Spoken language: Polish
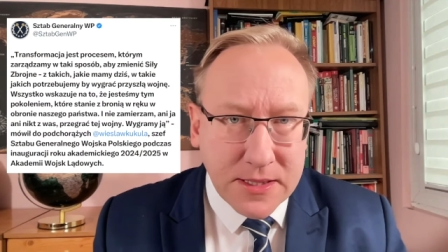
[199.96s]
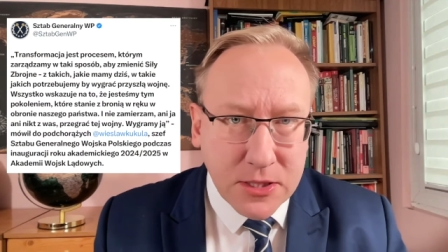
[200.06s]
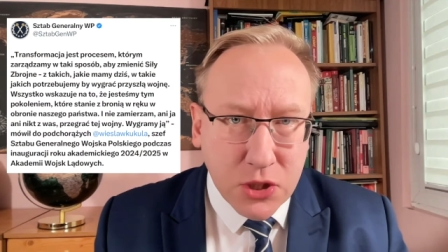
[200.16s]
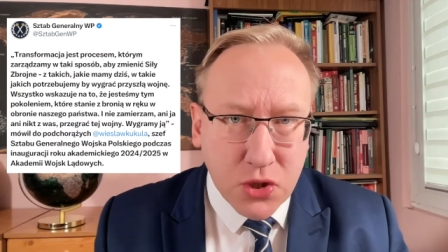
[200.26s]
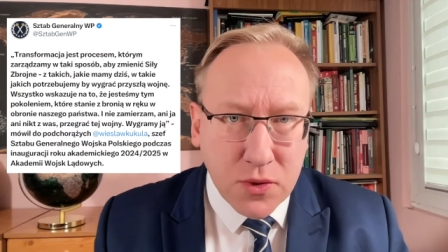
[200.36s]

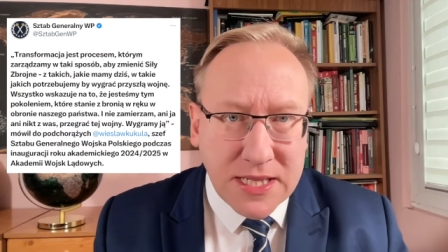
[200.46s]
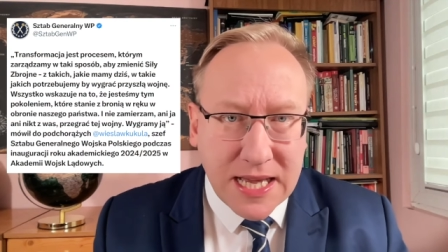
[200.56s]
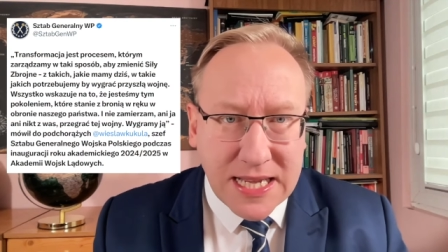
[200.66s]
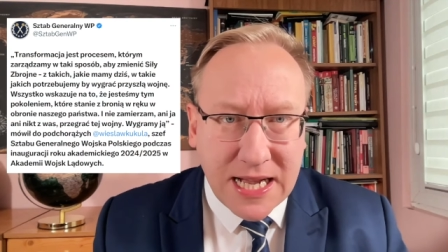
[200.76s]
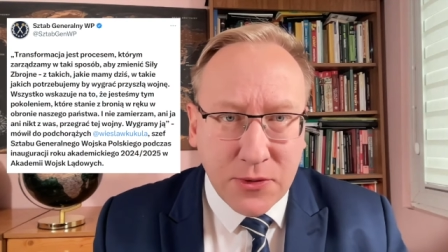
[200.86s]
zrzut z
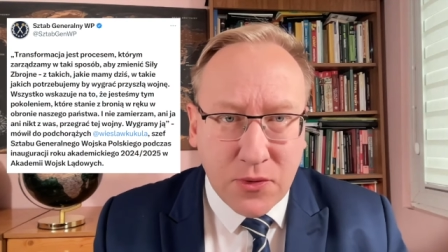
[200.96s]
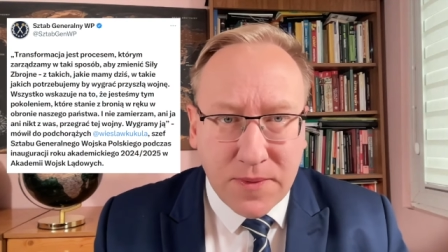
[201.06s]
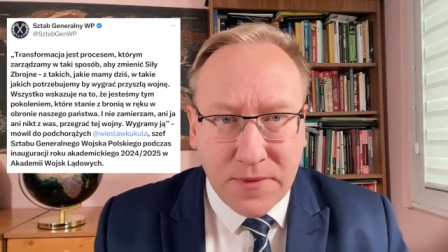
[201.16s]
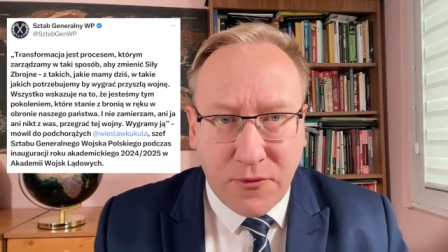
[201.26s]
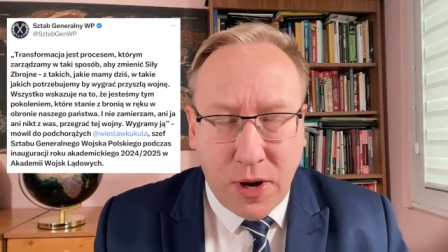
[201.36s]
ekranu
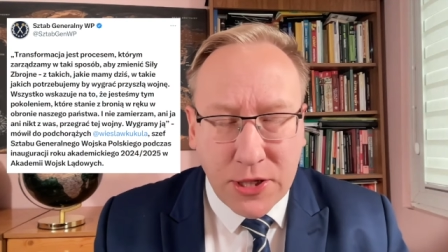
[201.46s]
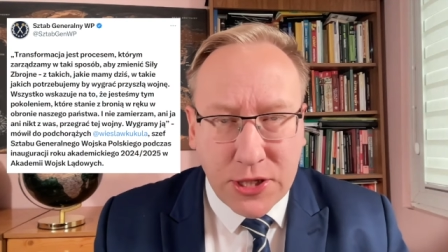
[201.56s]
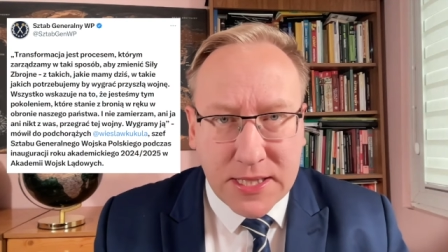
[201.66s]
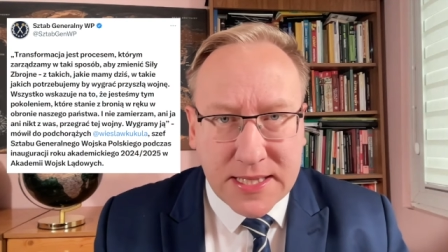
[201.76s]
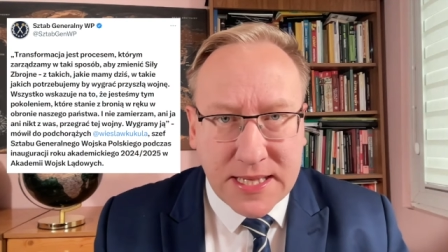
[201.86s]

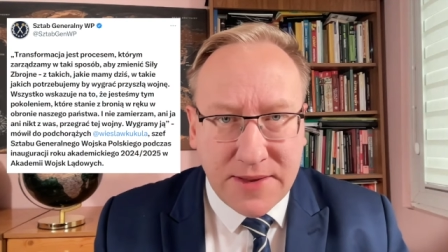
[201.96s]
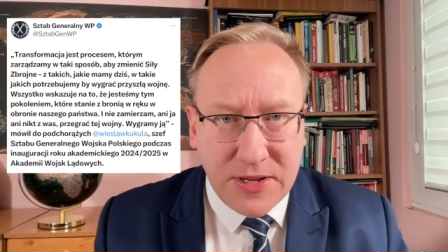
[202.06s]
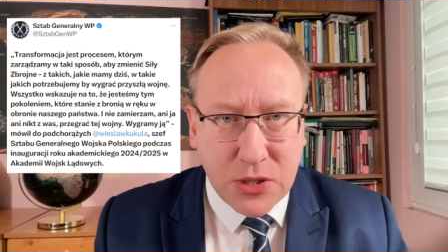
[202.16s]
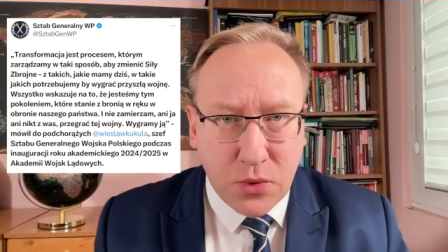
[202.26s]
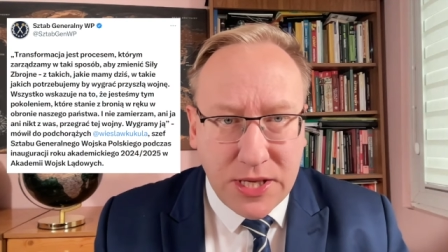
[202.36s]
właśnie z
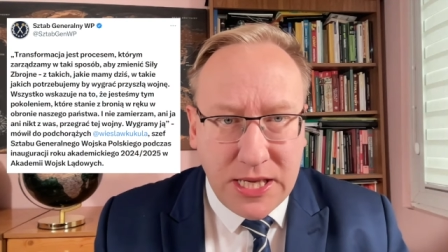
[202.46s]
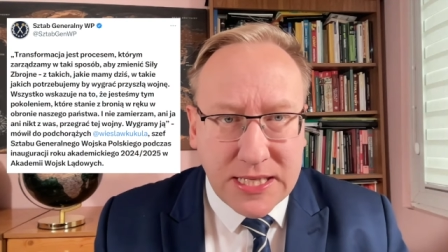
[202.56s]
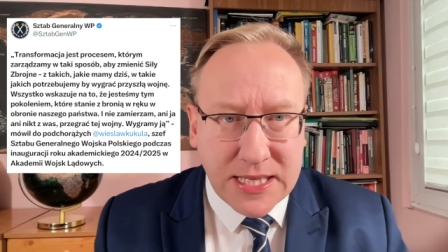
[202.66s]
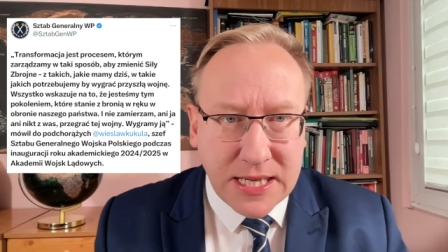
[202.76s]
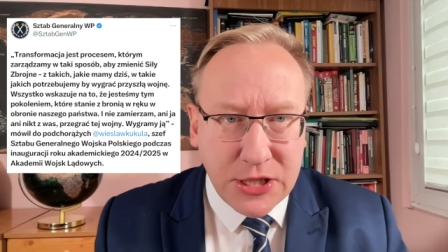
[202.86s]
serwisu
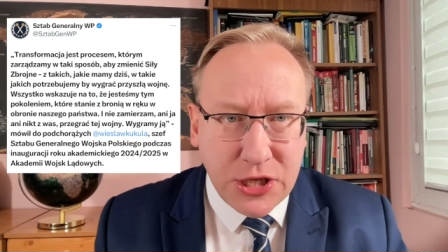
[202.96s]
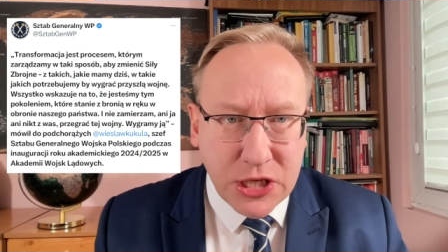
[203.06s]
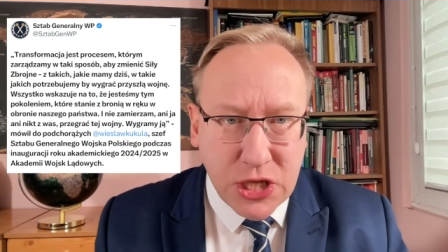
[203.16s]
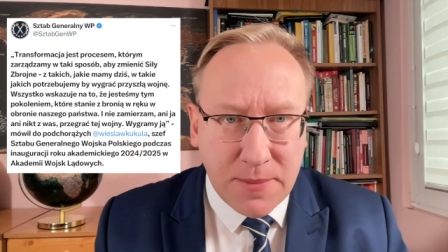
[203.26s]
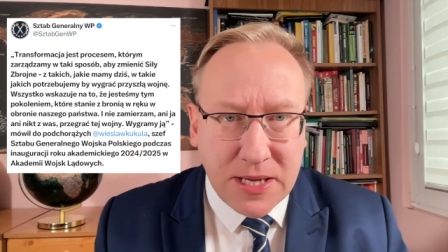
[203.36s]
X,
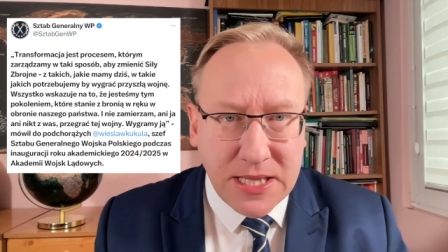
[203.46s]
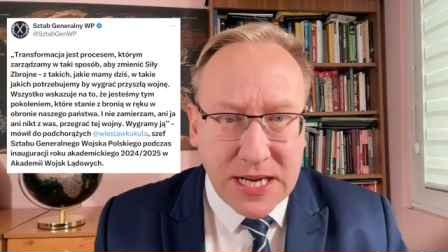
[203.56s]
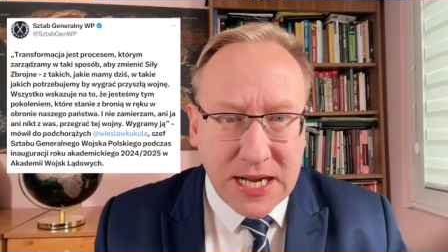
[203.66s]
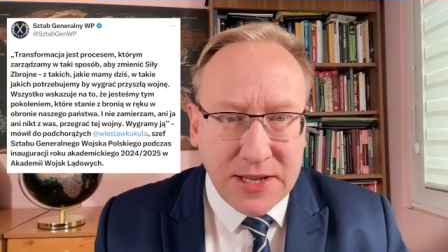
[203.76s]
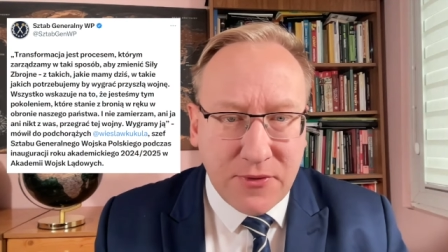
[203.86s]
gdzie Sztab
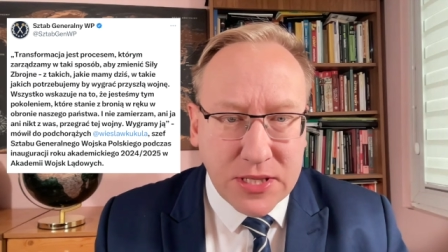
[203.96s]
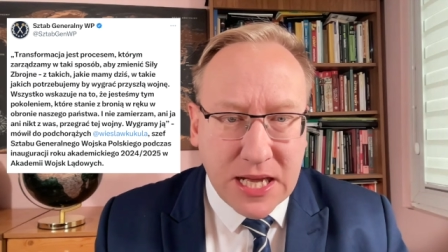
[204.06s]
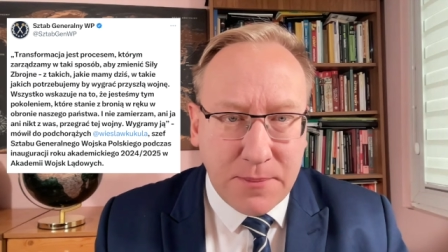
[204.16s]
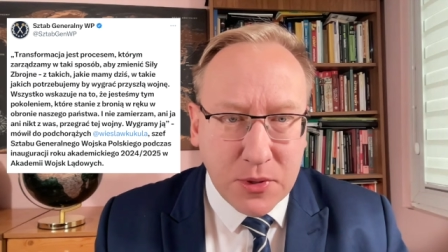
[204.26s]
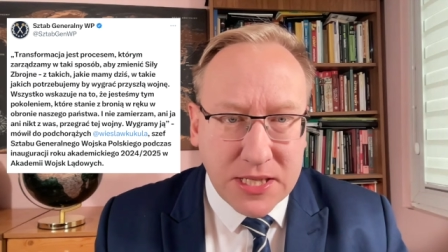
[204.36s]
Generalny
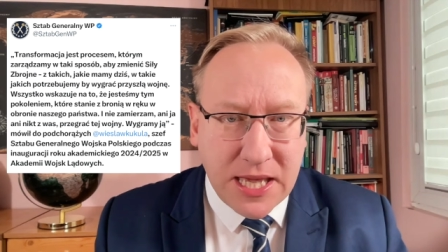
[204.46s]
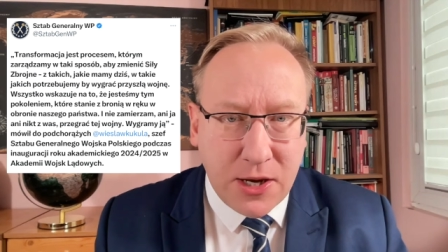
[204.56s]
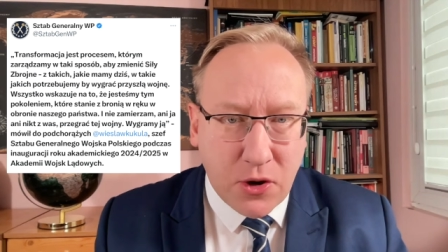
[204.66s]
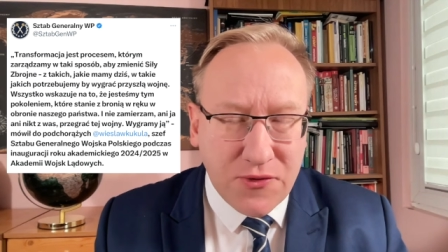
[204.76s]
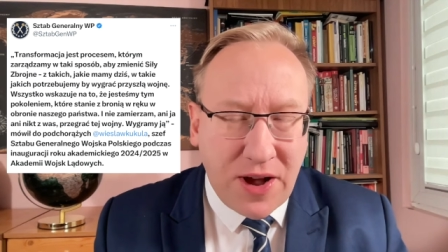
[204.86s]
Wojska
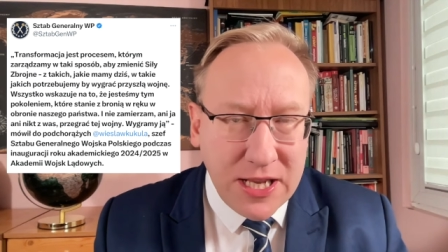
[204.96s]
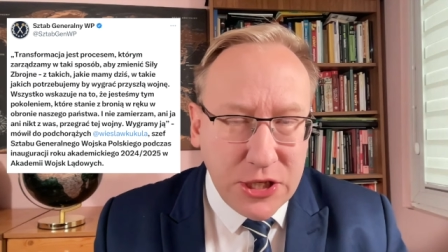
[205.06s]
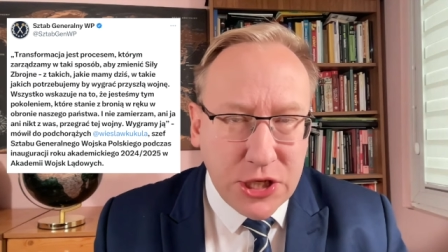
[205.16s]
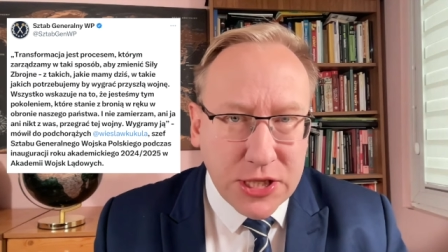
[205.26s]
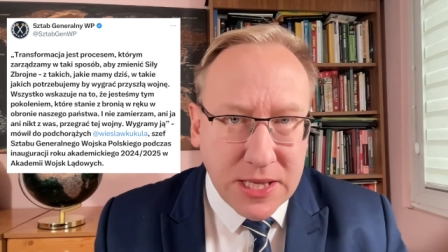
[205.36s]
Polskiego
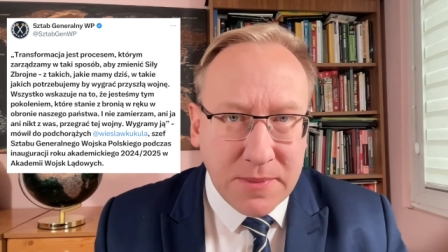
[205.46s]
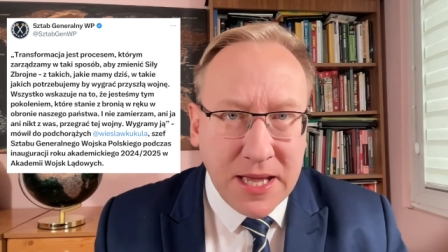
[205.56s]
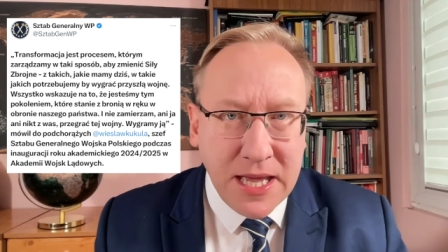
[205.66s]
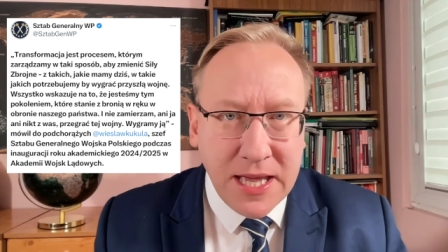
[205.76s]
chwali się tym